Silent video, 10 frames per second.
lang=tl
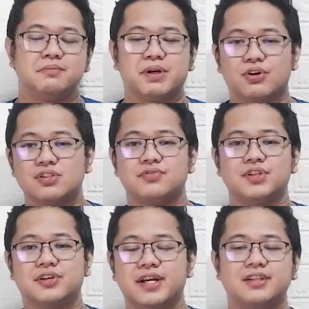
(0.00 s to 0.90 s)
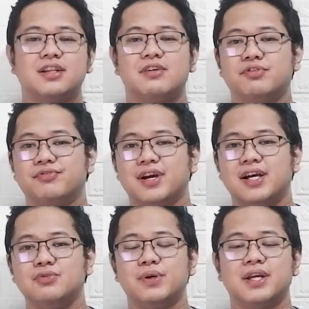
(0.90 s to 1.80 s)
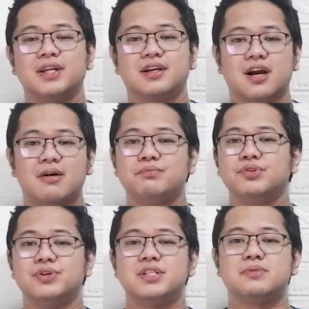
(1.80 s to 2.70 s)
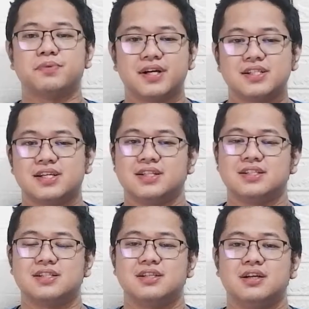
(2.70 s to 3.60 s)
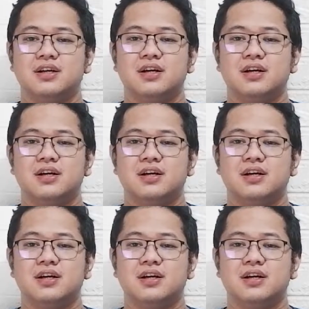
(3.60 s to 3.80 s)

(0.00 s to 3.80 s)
And because of the great love of God, we can come to His presence.